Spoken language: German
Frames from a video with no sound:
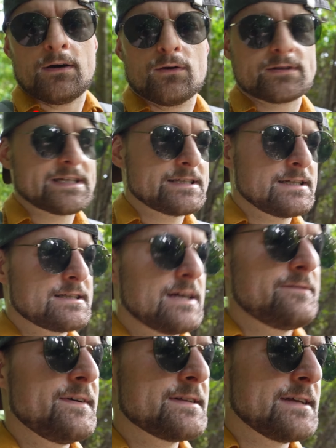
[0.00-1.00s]
Und das liegt
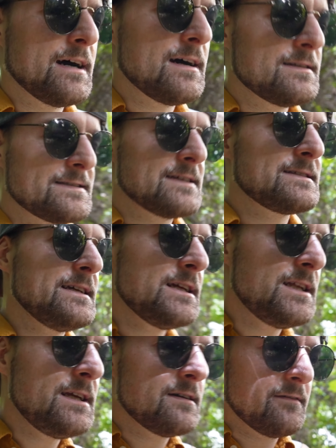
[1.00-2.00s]
einfach daran, dass
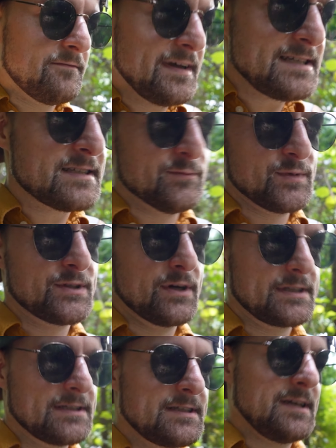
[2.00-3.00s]
Idi Westen
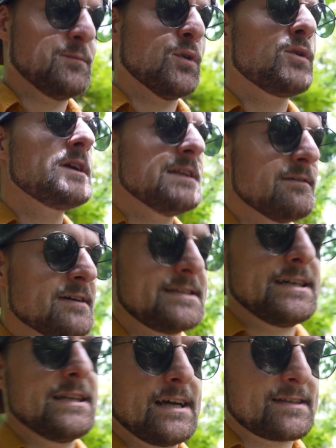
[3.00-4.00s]
bedeutet im
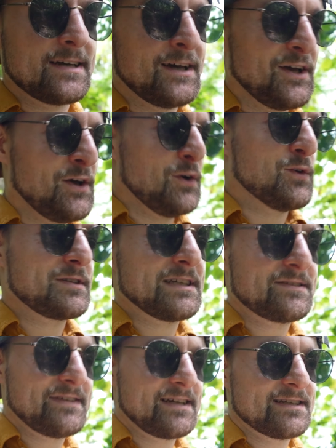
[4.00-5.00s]
Okinawa-Dialekt. Und
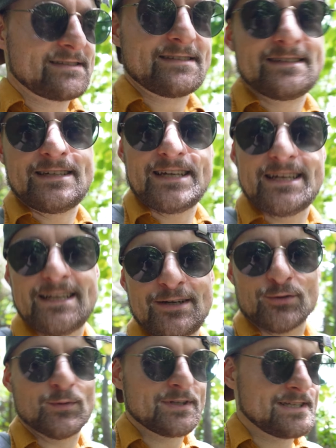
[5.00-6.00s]
deswegen ist es die
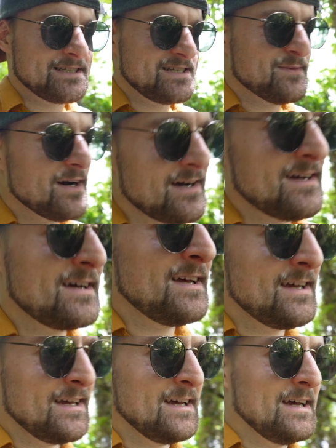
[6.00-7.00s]
Idiomote Jima,
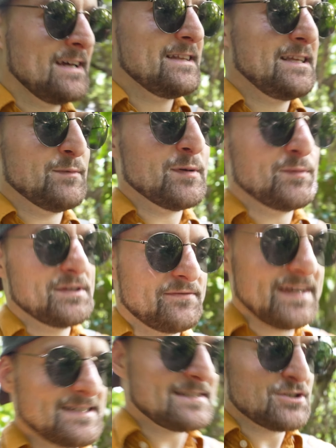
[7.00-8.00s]
die man mit
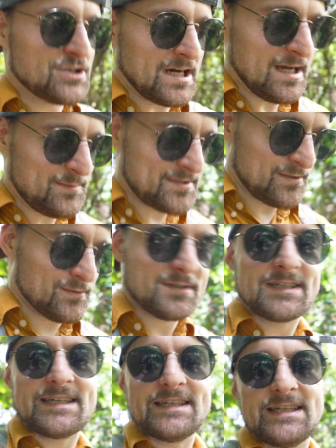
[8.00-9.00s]
Westen schreibt
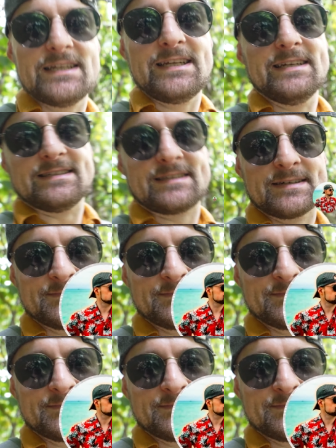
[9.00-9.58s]
und Idi liest.